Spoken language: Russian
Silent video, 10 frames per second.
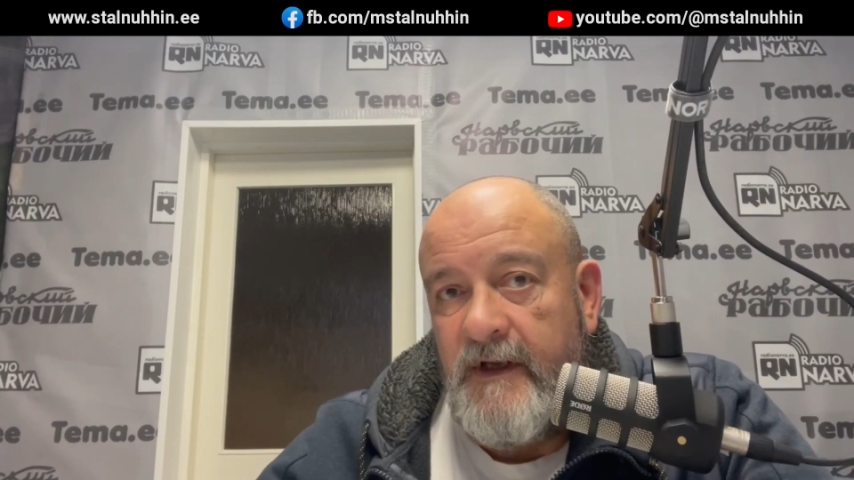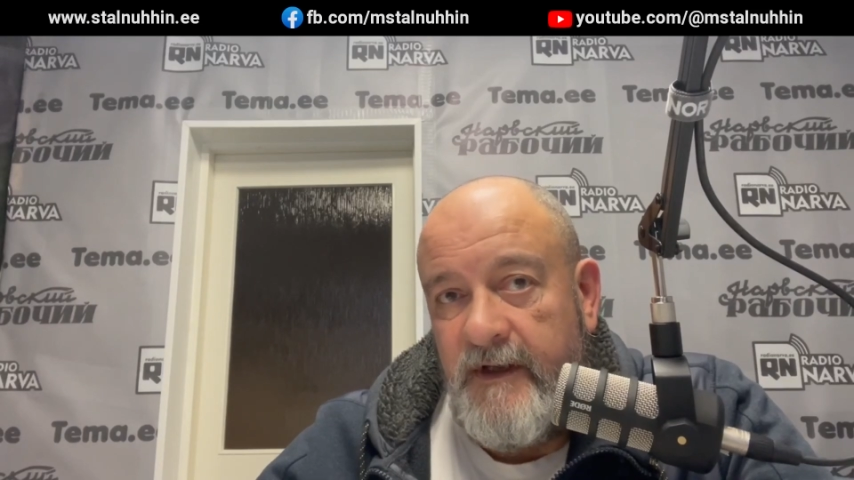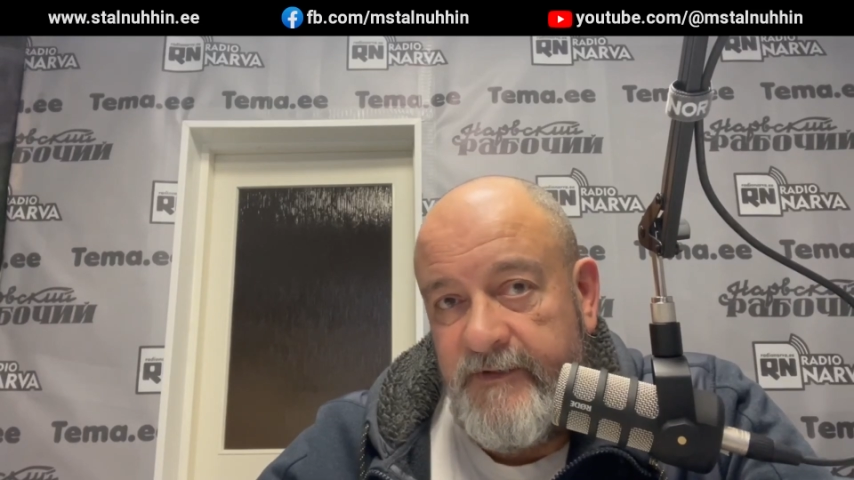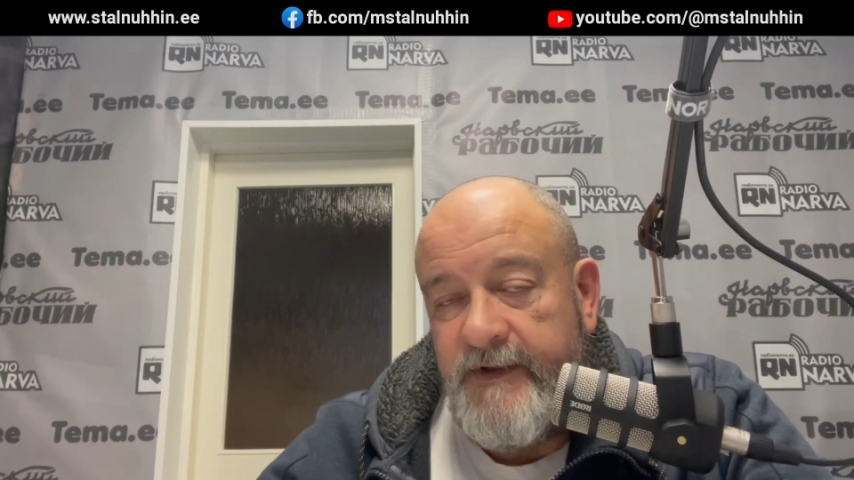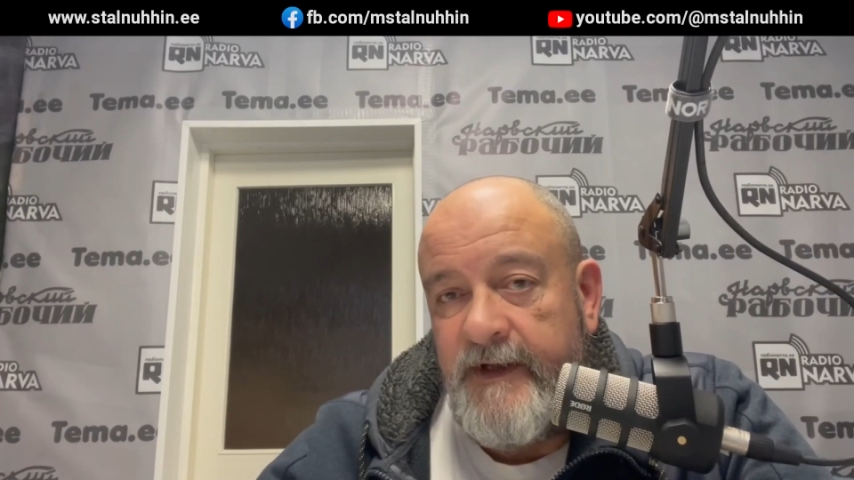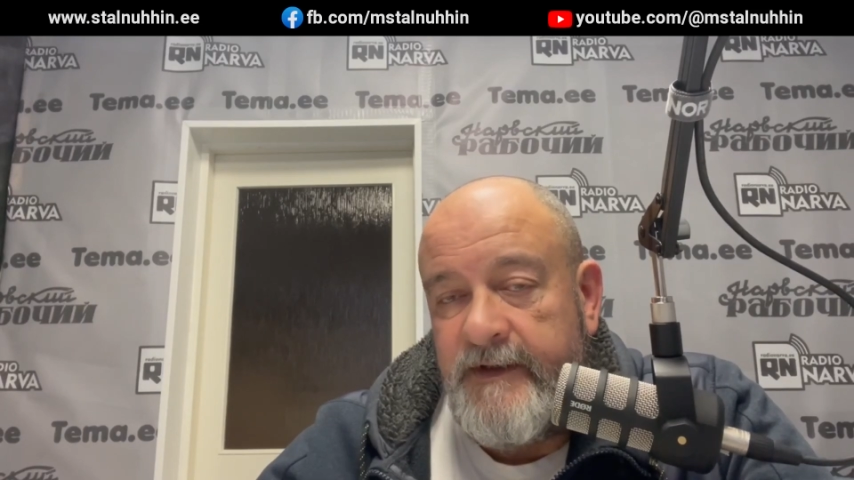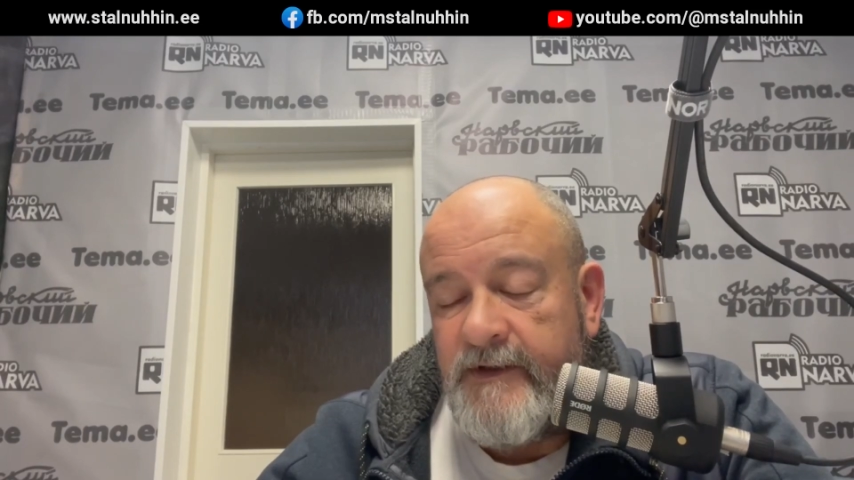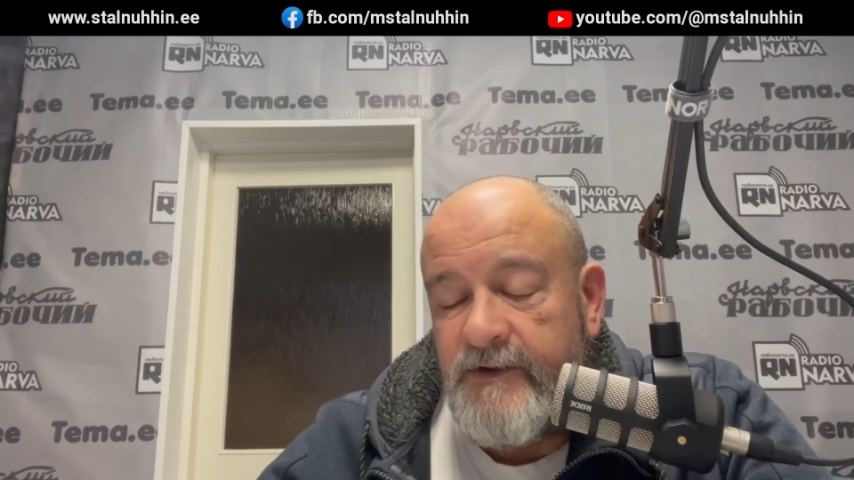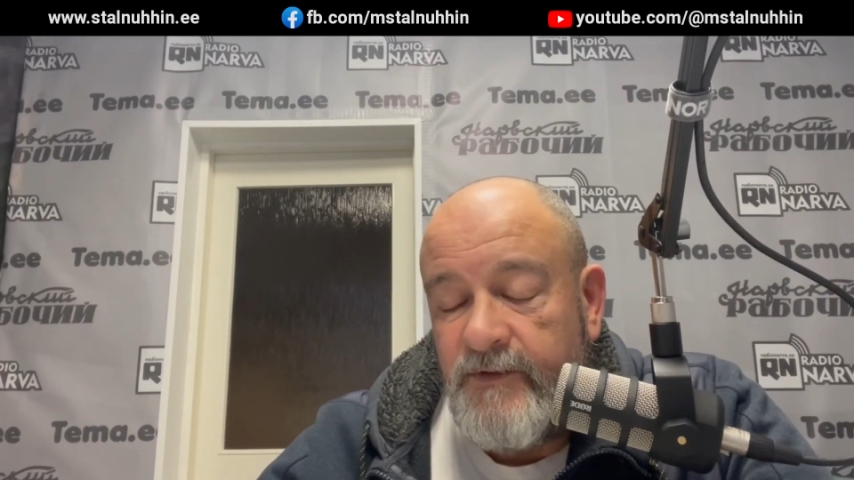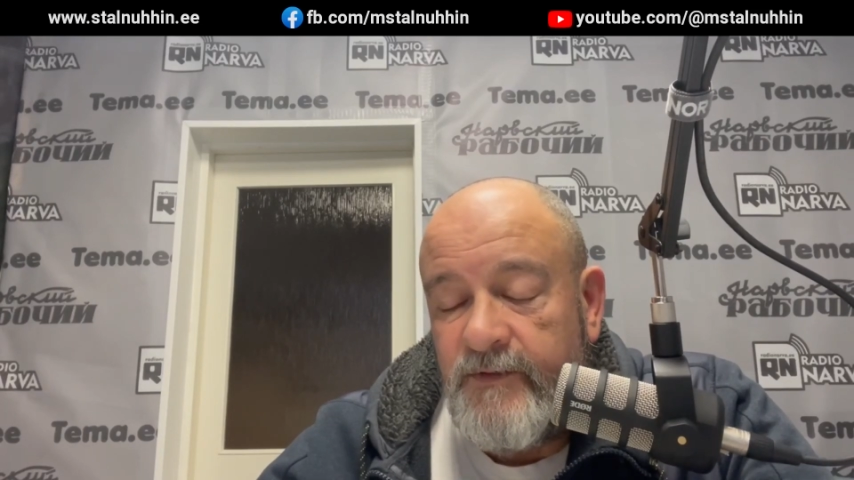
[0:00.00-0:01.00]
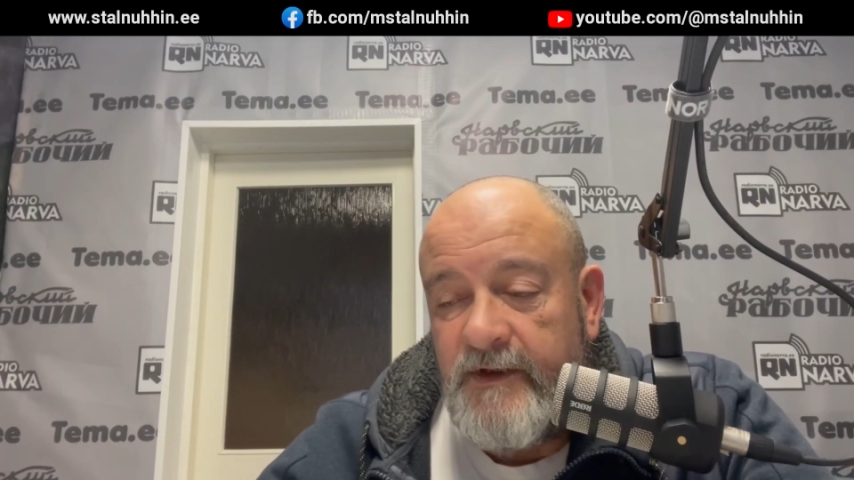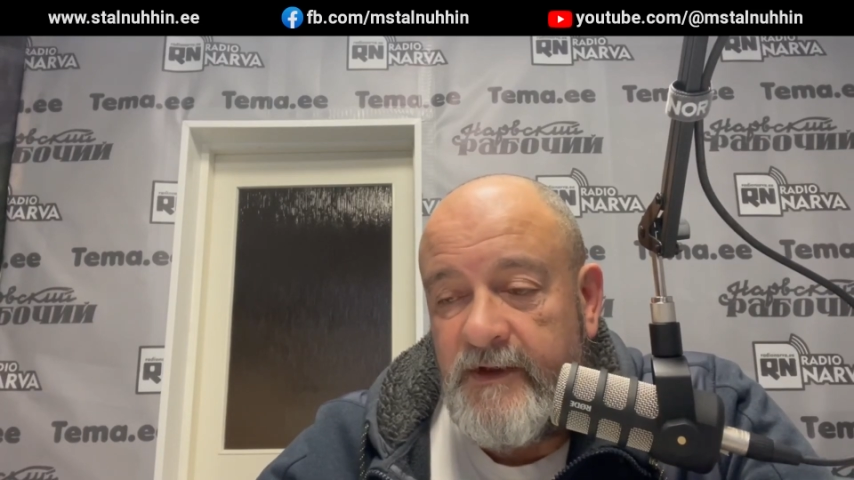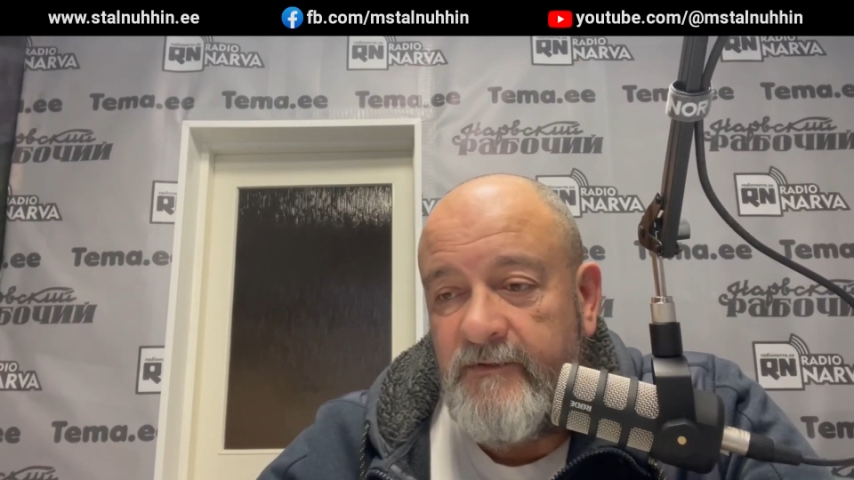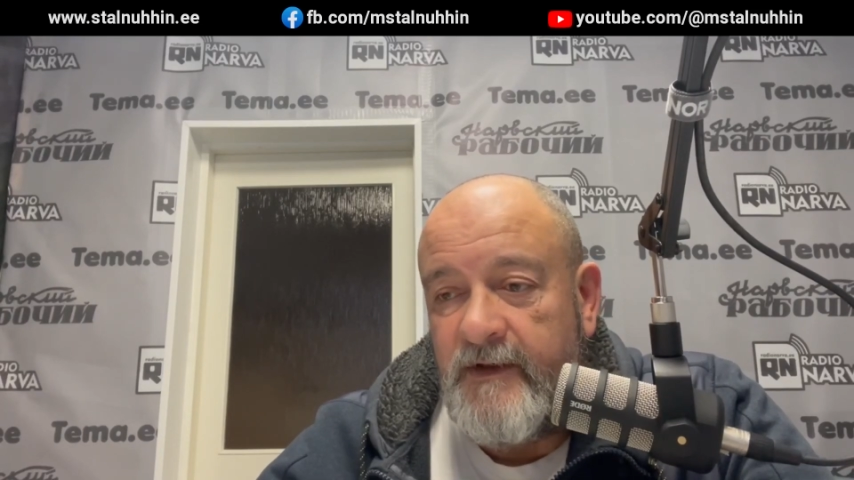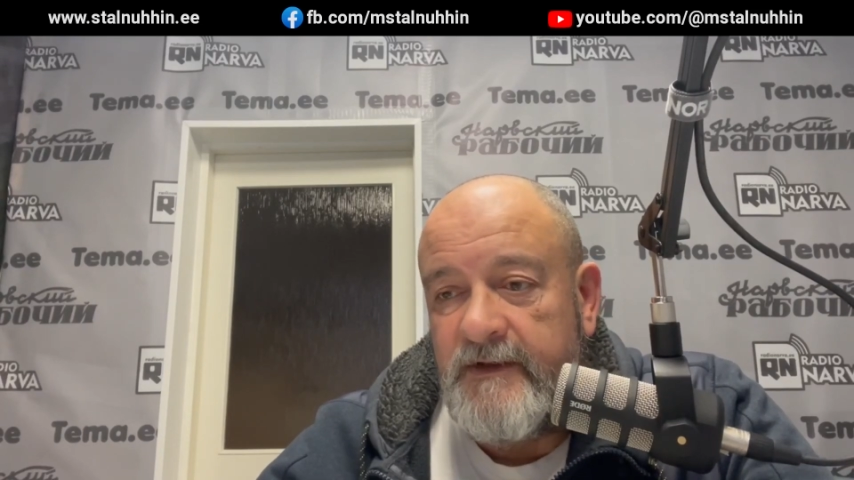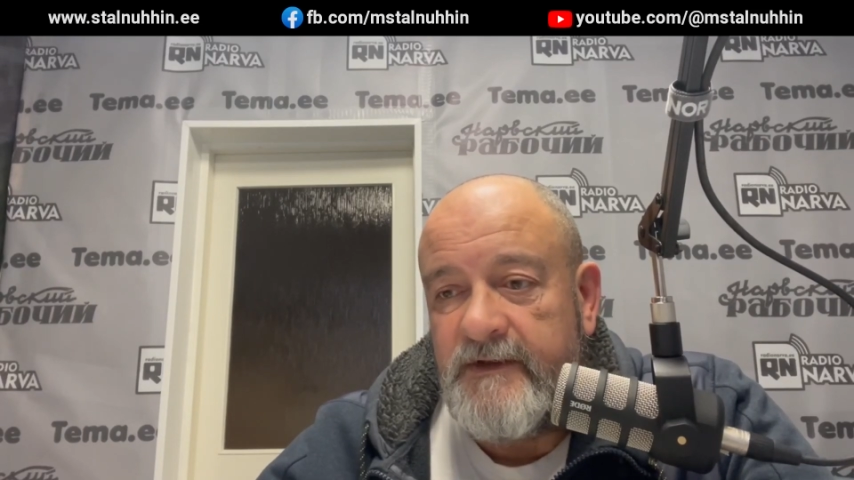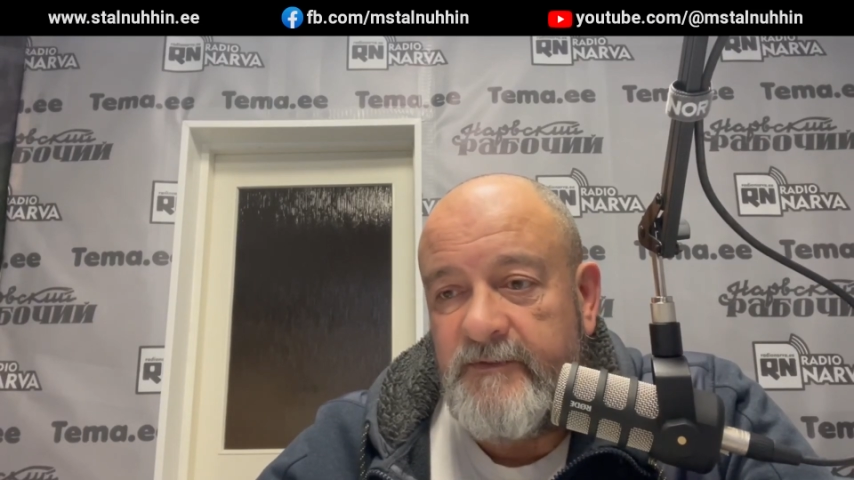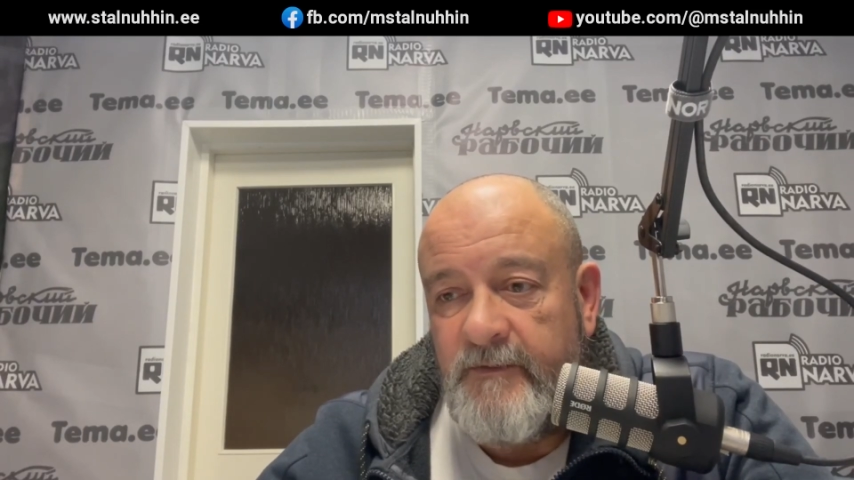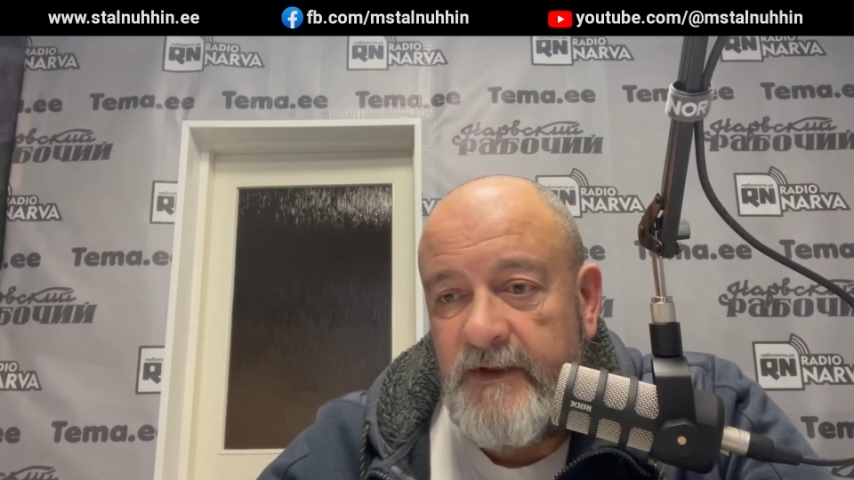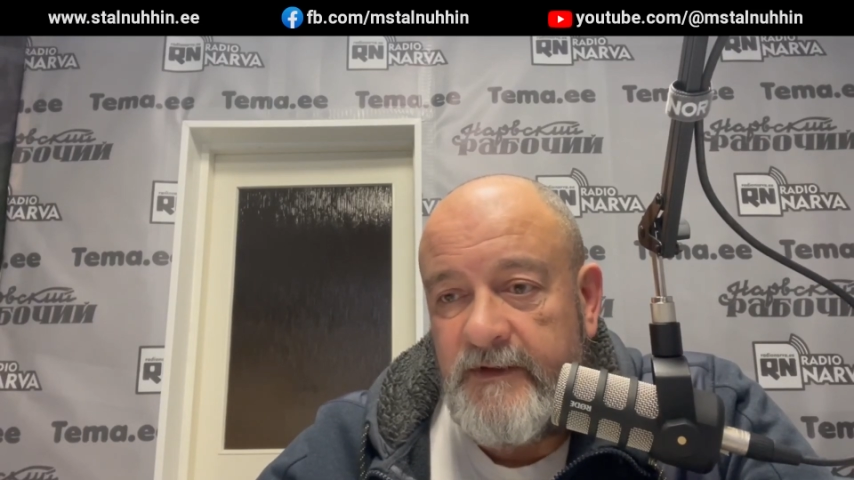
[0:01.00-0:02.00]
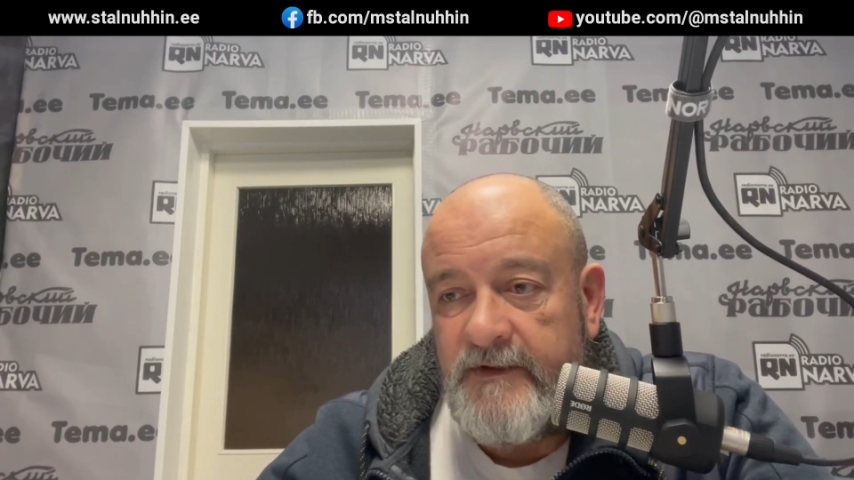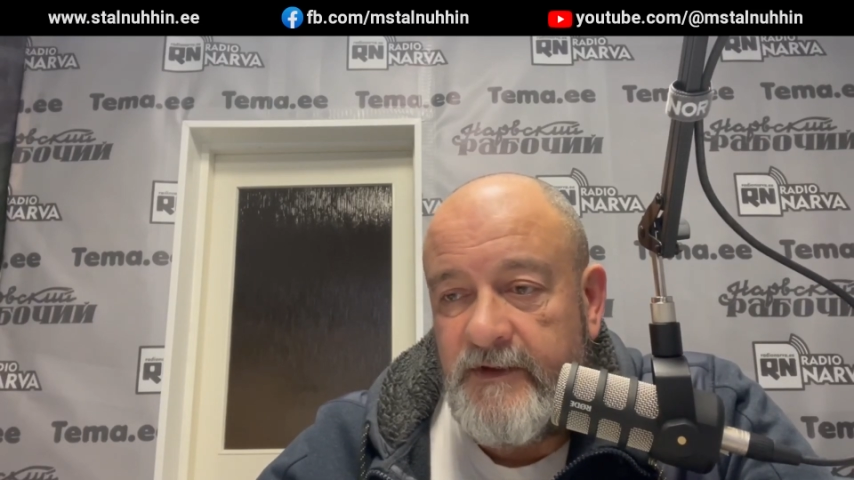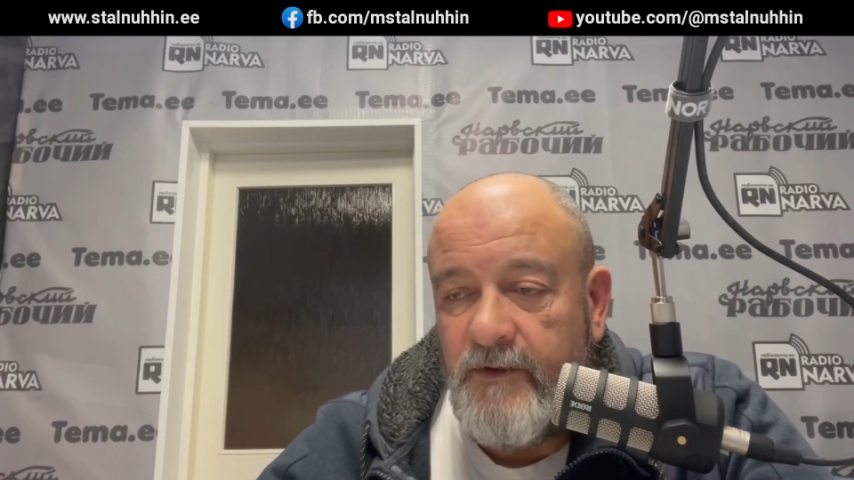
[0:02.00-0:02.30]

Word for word: И в-третьих, что у них хватит смелости